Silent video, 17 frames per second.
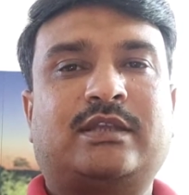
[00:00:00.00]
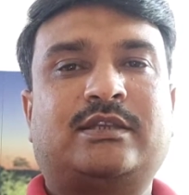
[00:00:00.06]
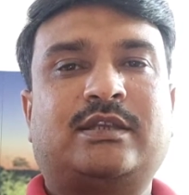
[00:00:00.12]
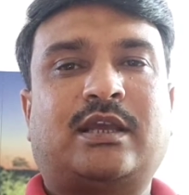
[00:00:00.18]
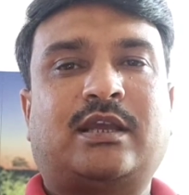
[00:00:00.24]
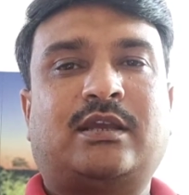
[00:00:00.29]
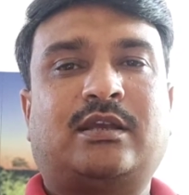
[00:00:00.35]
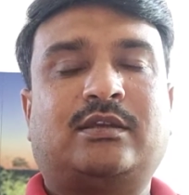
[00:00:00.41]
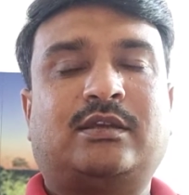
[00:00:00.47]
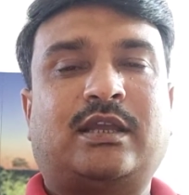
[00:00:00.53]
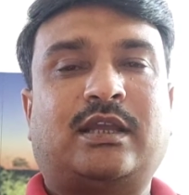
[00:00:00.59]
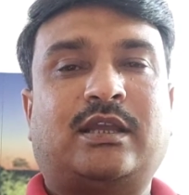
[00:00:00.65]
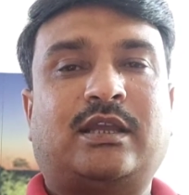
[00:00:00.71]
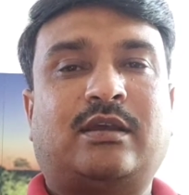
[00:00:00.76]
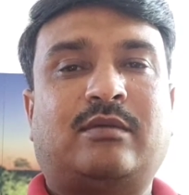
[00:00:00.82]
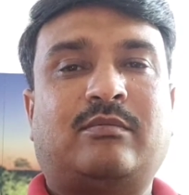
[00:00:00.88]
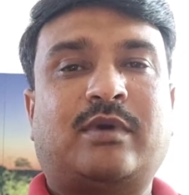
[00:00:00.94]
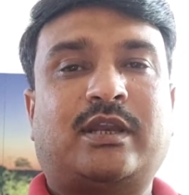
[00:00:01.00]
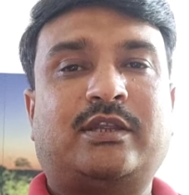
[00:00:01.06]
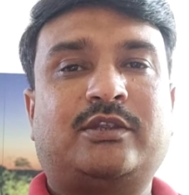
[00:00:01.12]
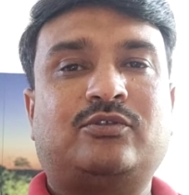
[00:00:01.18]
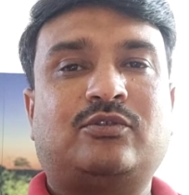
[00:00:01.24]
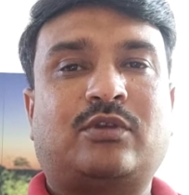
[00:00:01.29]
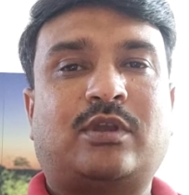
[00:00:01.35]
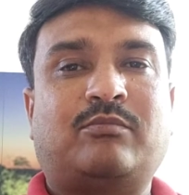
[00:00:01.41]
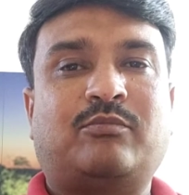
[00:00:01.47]
एच आर हमारी
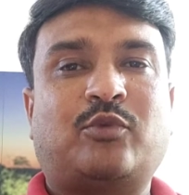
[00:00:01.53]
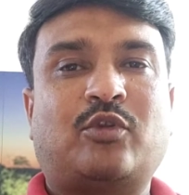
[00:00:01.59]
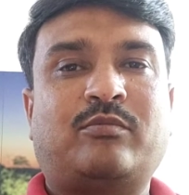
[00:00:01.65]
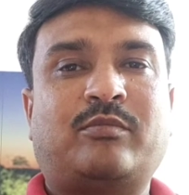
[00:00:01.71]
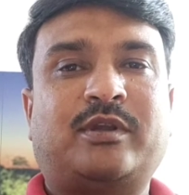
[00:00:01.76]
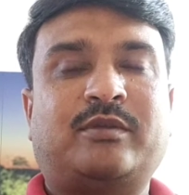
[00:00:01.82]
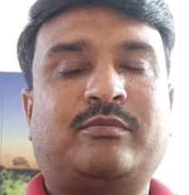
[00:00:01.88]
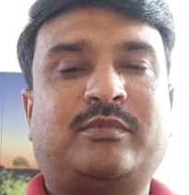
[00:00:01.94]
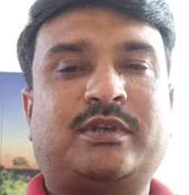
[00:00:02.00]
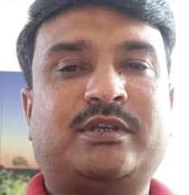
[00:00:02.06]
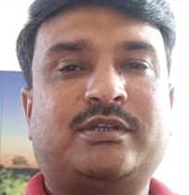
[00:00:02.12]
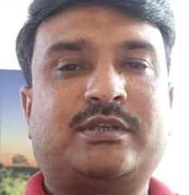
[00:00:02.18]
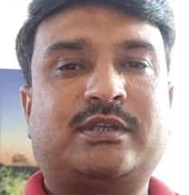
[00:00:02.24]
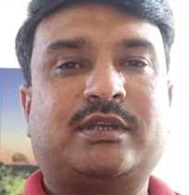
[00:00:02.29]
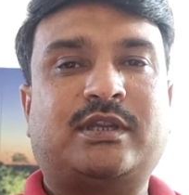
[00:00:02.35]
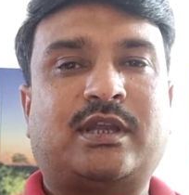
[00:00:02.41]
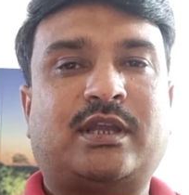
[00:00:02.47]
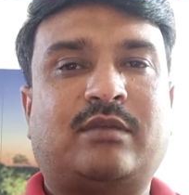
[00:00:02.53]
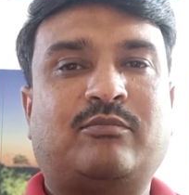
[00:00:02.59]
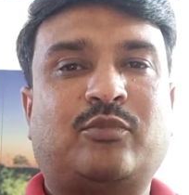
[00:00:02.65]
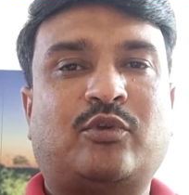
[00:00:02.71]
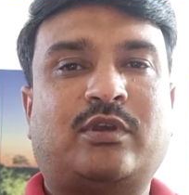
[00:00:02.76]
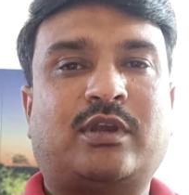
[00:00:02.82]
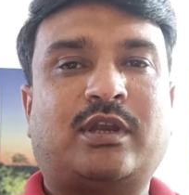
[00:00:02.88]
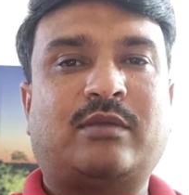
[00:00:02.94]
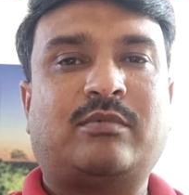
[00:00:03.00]
जो एम्प्लॉयमेंट मिनिस्ट्री
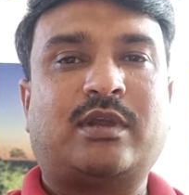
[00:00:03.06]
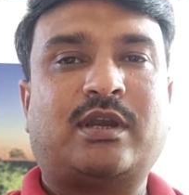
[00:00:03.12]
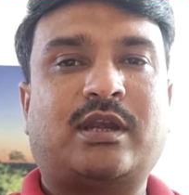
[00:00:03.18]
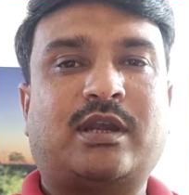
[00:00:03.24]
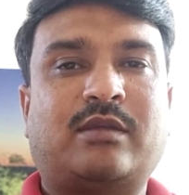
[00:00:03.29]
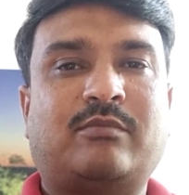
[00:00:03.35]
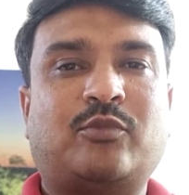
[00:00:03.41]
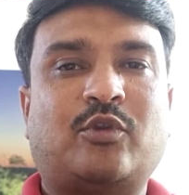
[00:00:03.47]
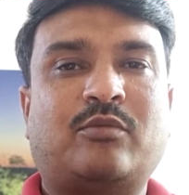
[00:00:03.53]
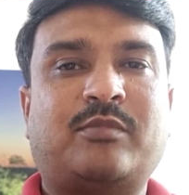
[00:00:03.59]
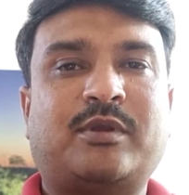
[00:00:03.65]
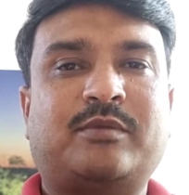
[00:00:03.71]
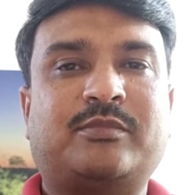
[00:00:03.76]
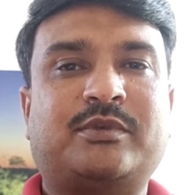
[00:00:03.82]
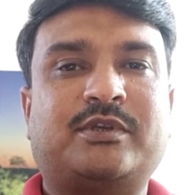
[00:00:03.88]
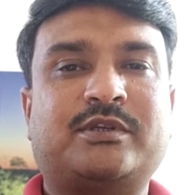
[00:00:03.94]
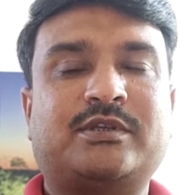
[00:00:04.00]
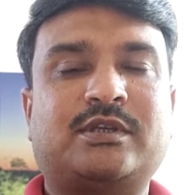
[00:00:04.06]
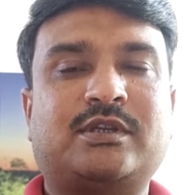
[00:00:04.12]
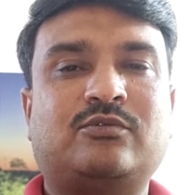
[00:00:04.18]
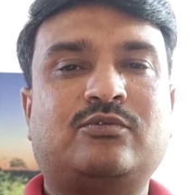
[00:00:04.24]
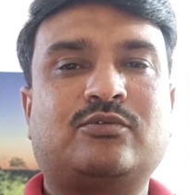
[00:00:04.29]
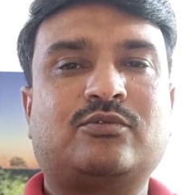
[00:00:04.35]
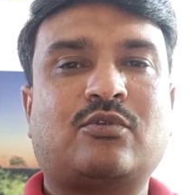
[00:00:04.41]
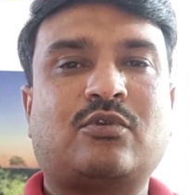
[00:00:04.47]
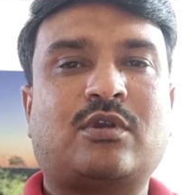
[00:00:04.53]
है लेबर एंड एम्प्लॉयमेंट मिनिस्ट्री
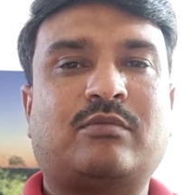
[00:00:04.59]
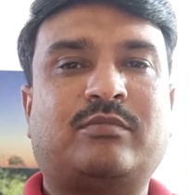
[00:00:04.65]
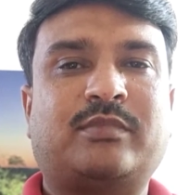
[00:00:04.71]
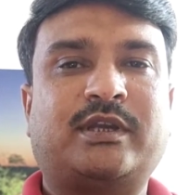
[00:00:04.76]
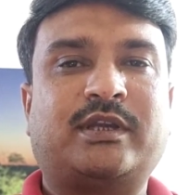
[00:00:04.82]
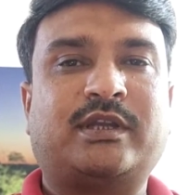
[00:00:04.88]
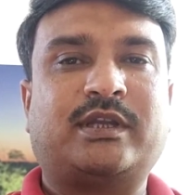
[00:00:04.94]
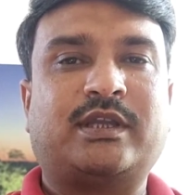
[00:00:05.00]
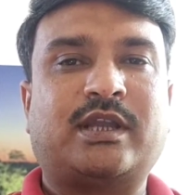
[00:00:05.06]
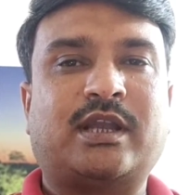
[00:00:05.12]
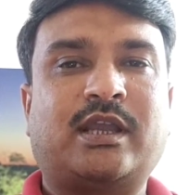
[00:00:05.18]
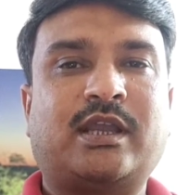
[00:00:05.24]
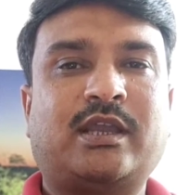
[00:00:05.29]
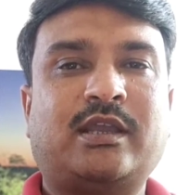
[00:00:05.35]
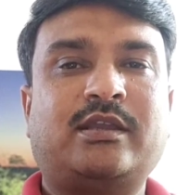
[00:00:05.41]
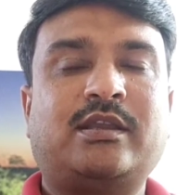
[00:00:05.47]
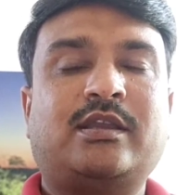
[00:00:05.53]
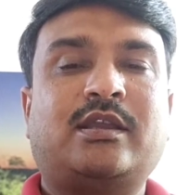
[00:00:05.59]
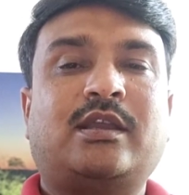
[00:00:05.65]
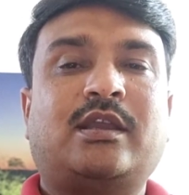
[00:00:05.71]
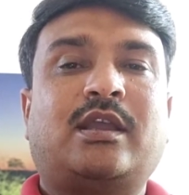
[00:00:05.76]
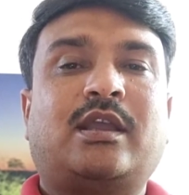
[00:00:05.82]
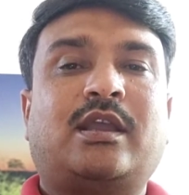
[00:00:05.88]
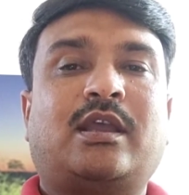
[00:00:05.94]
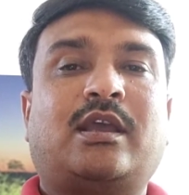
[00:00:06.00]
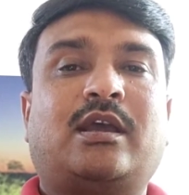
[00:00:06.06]
उसको कंप्लेंट किया है
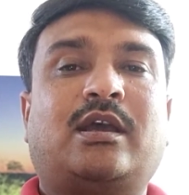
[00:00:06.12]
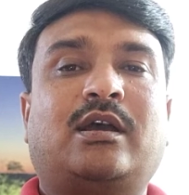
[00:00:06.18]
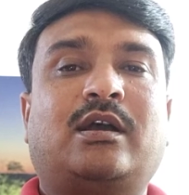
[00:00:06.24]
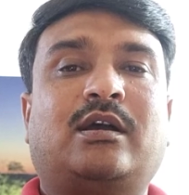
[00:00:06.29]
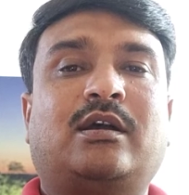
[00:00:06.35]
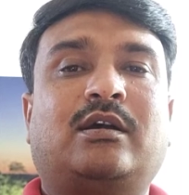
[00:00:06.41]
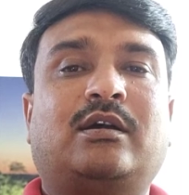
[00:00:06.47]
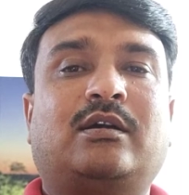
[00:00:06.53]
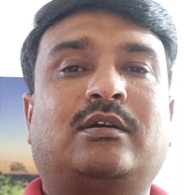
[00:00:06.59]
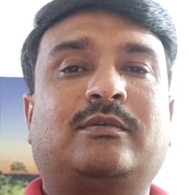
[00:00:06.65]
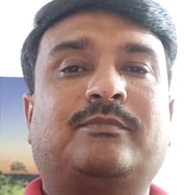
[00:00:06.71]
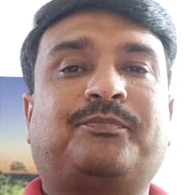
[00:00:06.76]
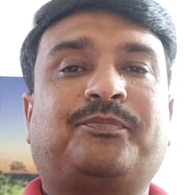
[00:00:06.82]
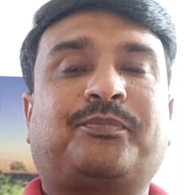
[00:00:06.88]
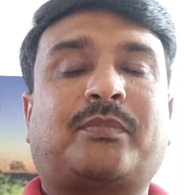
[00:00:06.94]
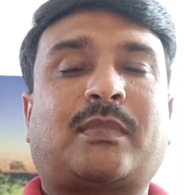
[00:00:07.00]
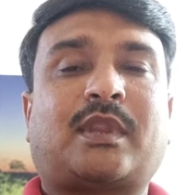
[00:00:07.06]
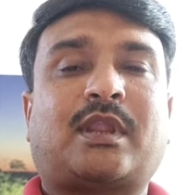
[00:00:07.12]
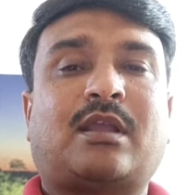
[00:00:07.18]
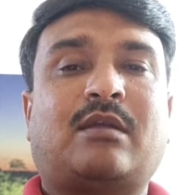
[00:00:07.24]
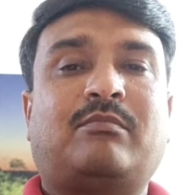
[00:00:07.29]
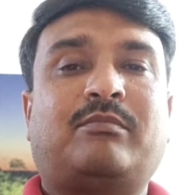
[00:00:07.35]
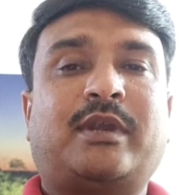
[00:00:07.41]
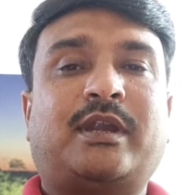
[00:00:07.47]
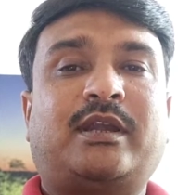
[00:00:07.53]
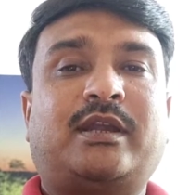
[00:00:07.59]

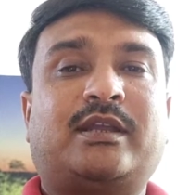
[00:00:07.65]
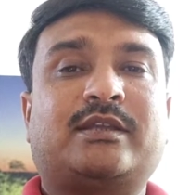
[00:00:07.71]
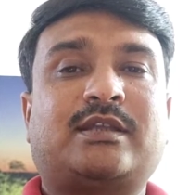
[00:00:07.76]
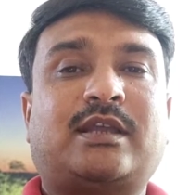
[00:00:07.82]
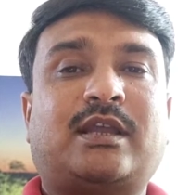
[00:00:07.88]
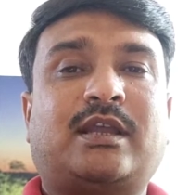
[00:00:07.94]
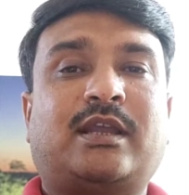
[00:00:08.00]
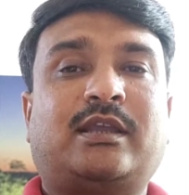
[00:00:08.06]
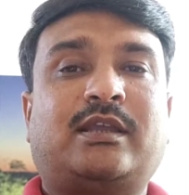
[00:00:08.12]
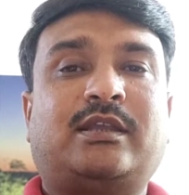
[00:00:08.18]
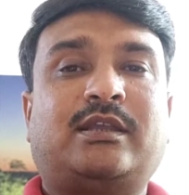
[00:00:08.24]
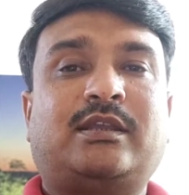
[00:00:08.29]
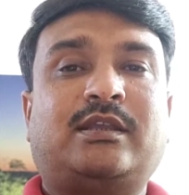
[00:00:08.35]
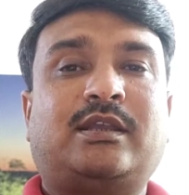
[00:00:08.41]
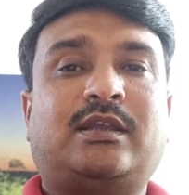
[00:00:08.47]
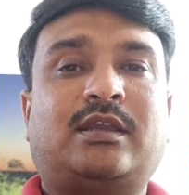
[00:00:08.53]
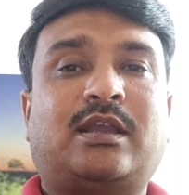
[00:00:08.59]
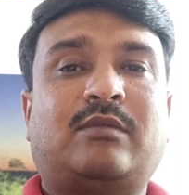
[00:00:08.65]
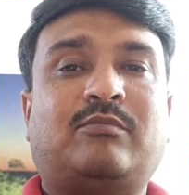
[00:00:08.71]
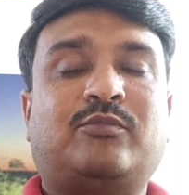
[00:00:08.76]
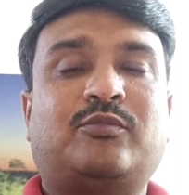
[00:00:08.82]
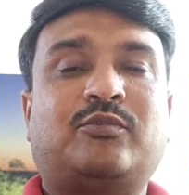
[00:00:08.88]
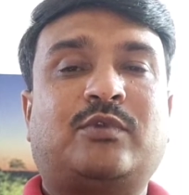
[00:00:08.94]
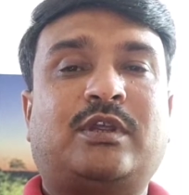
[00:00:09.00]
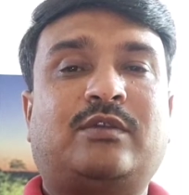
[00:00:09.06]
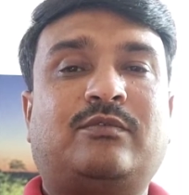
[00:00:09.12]
कंप्लेंट ऐसा है कि
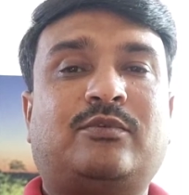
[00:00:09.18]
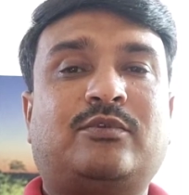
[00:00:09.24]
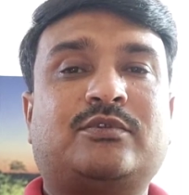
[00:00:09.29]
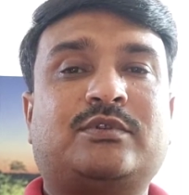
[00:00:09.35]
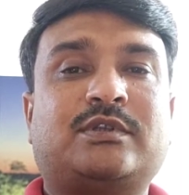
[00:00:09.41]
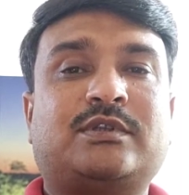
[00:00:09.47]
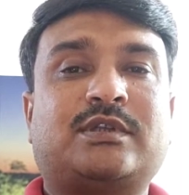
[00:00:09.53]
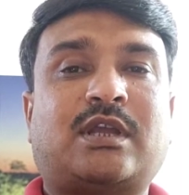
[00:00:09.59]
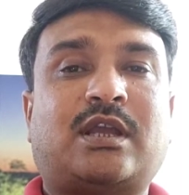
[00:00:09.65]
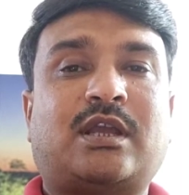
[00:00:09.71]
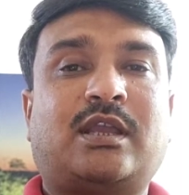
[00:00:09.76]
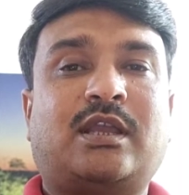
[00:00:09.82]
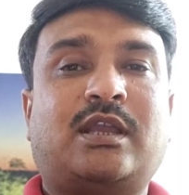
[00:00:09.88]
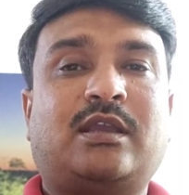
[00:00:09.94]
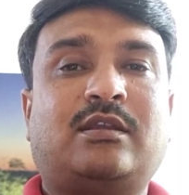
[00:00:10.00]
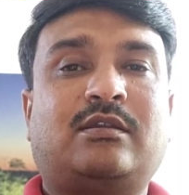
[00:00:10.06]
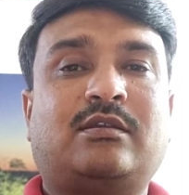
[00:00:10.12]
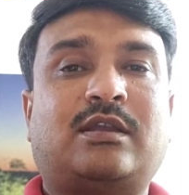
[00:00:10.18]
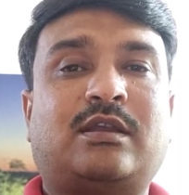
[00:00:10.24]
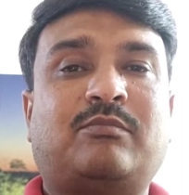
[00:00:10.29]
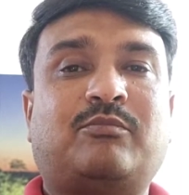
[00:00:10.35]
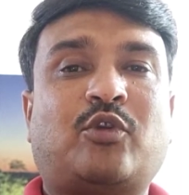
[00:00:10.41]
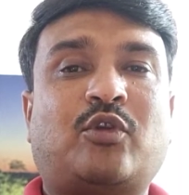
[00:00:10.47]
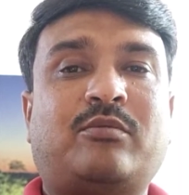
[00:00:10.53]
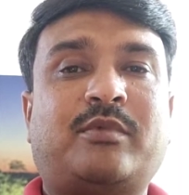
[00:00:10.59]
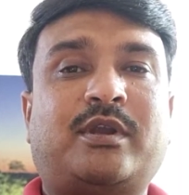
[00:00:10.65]
इन्फोसिस का एक
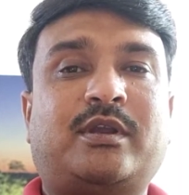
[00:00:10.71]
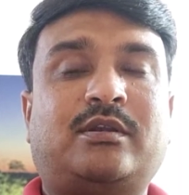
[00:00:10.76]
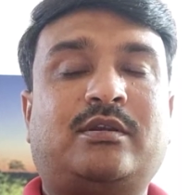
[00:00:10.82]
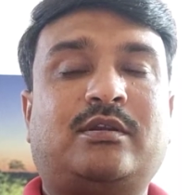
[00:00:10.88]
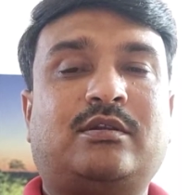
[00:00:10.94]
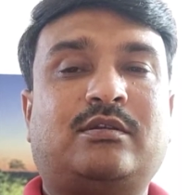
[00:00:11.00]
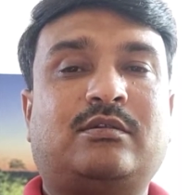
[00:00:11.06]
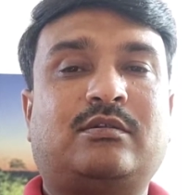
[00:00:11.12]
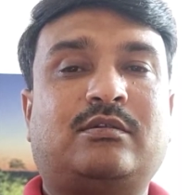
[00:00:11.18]
एम्प्लॉयमेंट